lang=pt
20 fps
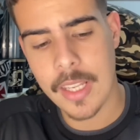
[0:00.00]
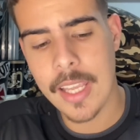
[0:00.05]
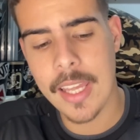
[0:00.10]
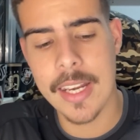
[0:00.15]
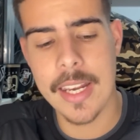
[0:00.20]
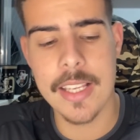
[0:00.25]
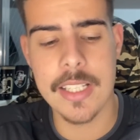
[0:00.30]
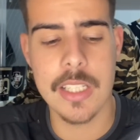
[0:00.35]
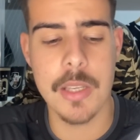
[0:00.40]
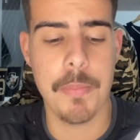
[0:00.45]

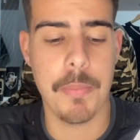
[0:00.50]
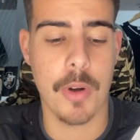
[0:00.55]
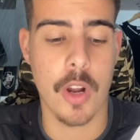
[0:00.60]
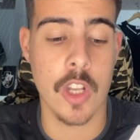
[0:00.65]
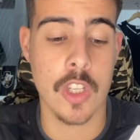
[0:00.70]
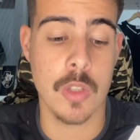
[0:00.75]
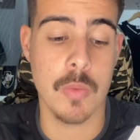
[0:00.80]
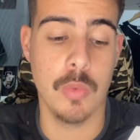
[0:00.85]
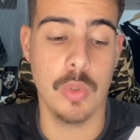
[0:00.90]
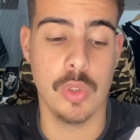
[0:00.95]
nesse
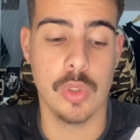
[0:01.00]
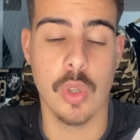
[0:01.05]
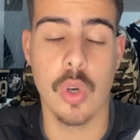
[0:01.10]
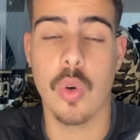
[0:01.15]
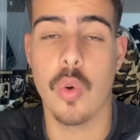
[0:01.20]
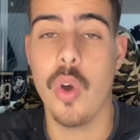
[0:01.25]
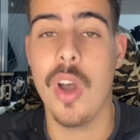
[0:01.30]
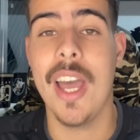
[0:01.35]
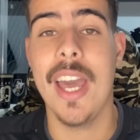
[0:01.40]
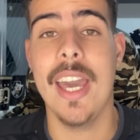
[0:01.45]
próximo
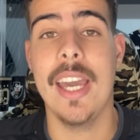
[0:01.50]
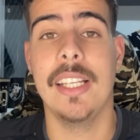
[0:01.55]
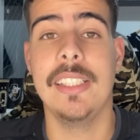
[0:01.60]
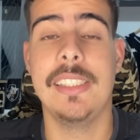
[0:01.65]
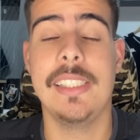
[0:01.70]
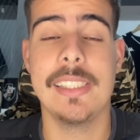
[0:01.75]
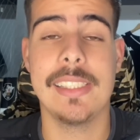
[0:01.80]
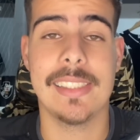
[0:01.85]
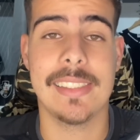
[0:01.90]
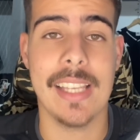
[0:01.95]
jogo
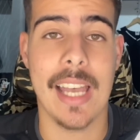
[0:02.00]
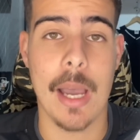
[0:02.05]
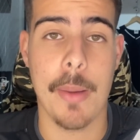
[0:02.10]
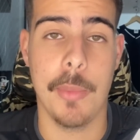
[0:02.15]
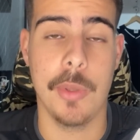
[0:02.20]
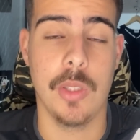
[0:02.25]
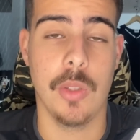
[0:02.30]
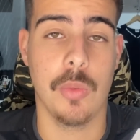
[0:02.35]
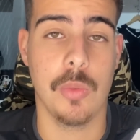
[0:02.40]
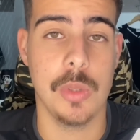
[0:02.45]
de
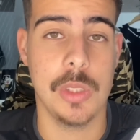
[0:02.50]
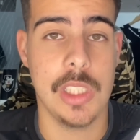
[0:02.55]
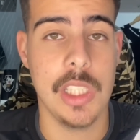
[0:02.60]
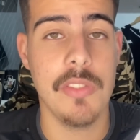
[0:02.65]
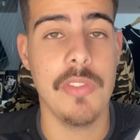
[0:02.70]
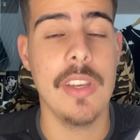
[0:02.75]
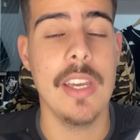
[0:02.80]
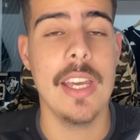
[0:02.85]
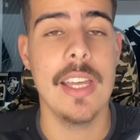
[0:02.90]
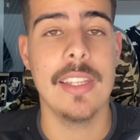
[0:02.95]
sábado.
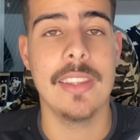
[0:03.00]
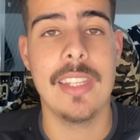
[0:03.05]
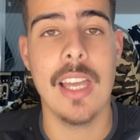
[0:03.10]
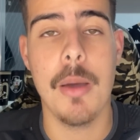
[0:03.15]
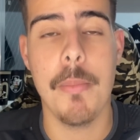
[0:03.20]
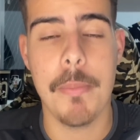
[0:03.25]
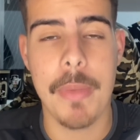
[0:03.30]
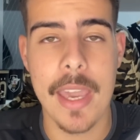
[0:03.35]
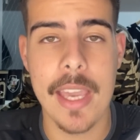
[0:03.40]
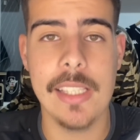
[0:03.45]
Inclusive,
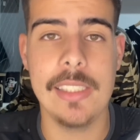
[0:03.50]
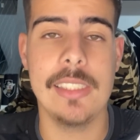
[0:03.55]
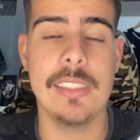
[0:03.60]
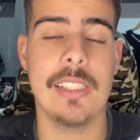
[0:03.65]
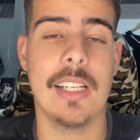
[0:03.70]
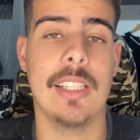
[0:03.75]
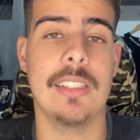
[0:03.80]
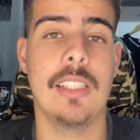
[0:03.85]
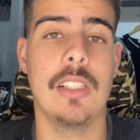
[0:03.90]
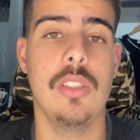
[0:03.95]
também se
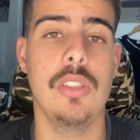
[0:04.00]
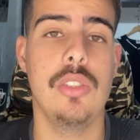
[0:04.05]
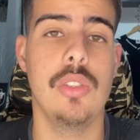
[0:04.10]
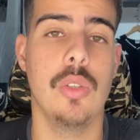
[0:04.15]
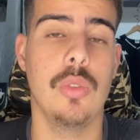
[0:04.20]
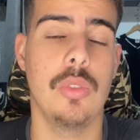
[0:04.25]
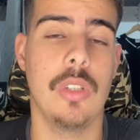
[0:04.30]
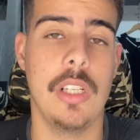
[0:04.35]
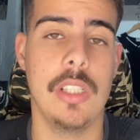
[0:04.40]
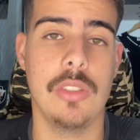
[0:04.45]
tratando de
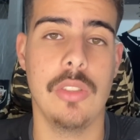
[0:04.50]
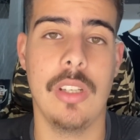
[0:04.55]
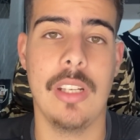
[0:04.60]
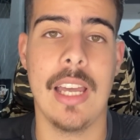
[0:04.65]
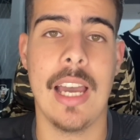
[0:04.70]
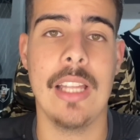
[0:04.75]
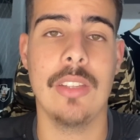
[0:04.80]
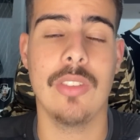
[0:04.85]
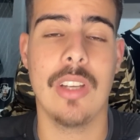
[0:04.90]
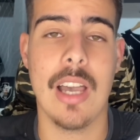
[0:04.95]
outro
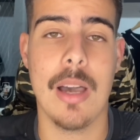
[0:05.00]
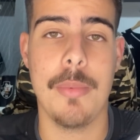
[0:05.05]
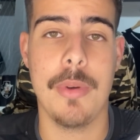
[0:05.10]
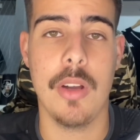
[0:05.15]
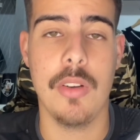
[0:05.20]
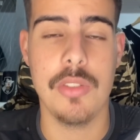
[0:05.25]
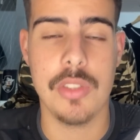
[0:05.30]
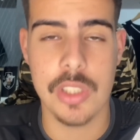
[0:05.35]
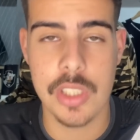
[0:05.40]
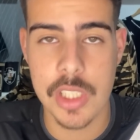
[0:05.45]
lesionado,
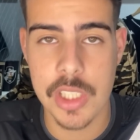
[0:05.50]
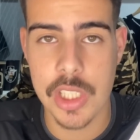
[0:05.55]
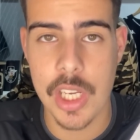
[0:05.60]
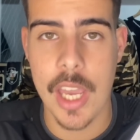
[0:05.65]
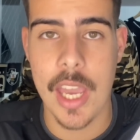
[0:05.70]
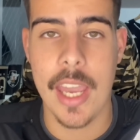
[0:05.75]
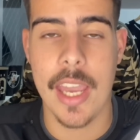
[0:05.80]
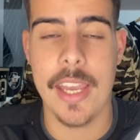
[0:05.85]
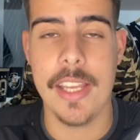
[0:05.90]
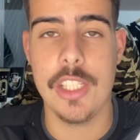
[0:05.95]
Gabriel Dias,
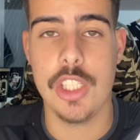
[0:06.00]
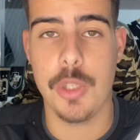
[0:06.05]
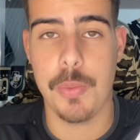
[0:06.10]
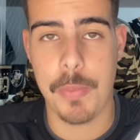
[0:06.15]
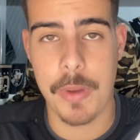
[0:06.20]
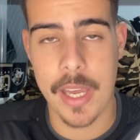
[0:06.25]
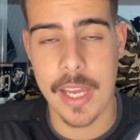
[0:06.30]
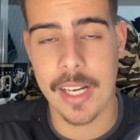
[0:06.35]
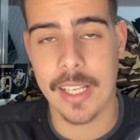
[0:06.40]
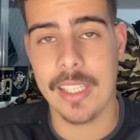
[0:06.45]
a gente
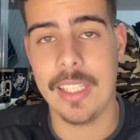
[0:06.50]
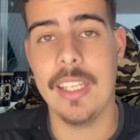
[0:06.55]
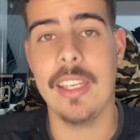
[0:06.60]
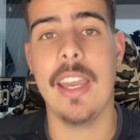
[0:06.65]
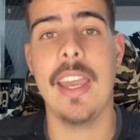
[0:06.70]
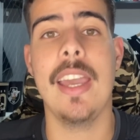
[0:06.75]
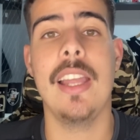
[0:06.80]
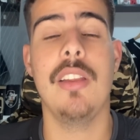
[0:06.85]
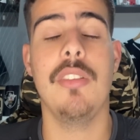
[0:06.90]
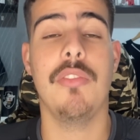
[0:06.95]
espera que
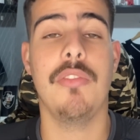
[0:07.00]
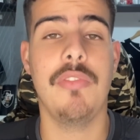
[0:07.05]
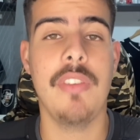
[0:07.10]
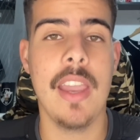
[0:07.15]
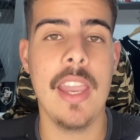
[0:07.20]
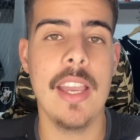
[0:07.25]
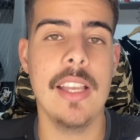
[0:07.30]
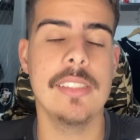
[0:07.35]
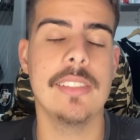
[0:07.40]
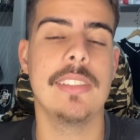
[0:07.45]
ele
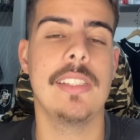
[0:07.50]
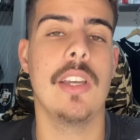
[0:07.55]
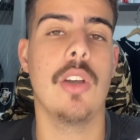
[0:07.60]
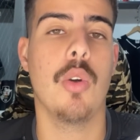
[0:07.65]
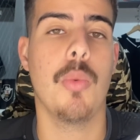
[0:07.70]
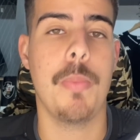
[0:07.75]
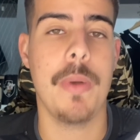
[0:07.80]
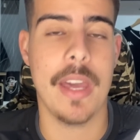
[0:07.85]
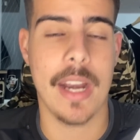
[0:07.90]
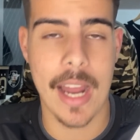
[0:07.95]
venha se
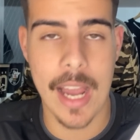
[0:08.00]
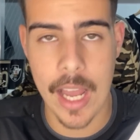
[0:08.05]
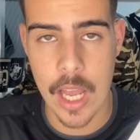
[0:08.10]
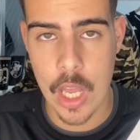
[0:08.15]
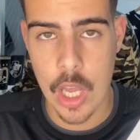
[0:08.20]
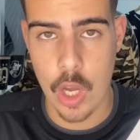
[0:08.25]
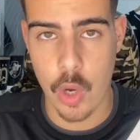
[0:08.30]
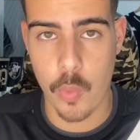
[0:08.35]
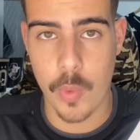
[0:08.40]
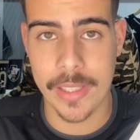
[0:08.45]

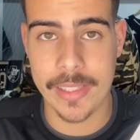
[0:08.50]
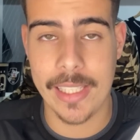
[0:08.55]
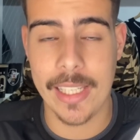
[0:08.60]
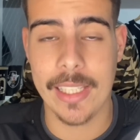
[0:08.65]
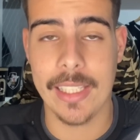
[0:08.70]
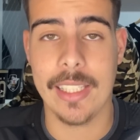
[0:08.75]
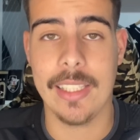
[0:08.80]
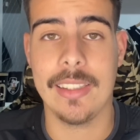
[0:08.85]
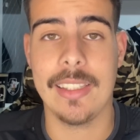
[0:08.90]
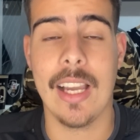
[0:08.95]
recuperar. O
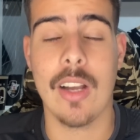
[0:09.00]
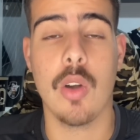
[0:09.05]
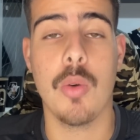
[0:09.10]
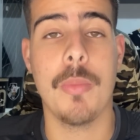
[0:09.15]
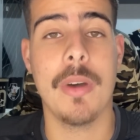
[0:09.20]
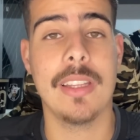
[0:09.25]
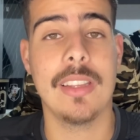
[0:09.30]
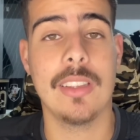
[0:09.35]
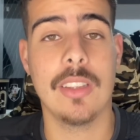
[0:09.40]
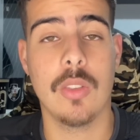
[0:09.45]
atleta que está com,
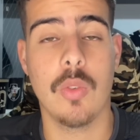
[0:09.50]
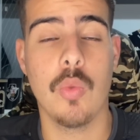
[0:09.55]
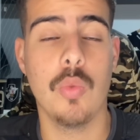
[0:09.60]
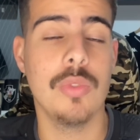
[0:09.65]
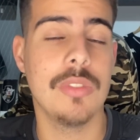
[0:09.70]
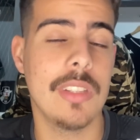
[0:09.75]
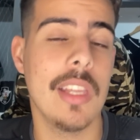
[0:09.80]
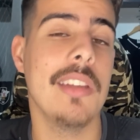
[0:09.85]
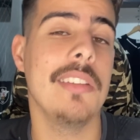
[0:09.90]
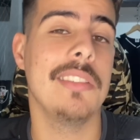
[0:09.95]
uma, com
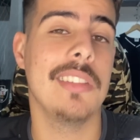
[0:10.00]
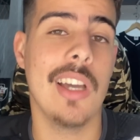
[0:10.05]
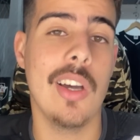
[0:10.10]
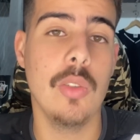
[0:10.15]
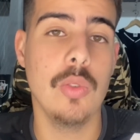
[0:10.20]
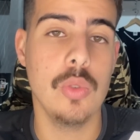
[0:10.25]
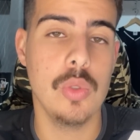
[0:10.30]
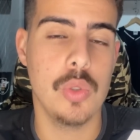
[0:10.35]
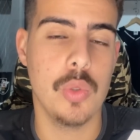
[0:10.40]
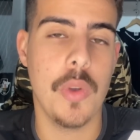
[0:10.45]
um
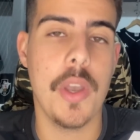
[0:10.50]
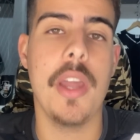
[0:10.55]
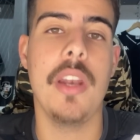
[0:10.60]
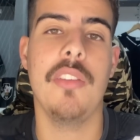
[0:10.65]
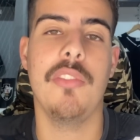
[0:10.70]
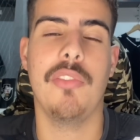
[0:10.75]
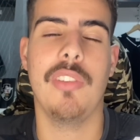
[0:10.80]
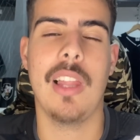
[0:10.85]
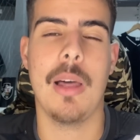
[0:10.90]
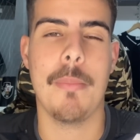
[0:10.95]
tendão do joelho
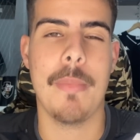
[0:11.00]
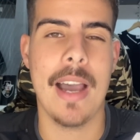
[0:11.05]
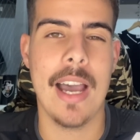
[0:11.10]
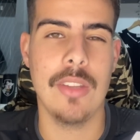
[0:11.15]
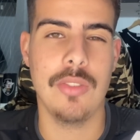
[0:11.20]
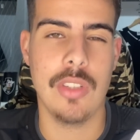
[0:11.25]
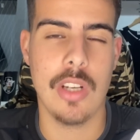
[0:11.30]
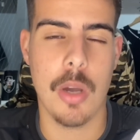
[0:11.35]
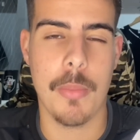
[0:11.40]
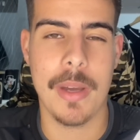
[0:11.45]

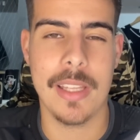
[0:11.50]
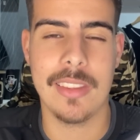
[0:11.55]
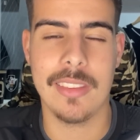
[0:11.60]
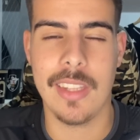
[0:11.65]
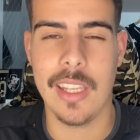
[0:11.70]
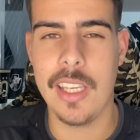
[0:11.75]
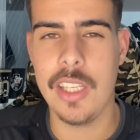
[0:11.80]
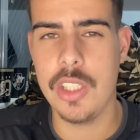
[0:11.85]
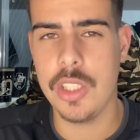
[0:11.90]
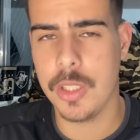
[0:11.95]
inflamado, né, uma
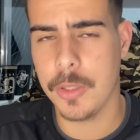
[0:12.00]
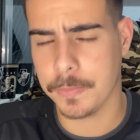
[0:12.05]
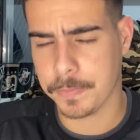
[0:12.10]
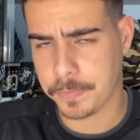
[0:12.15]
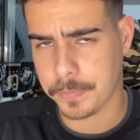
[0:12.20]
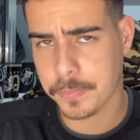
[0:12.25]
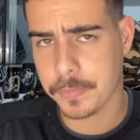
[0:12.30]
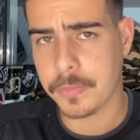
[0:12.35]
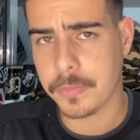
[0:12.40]
tendinite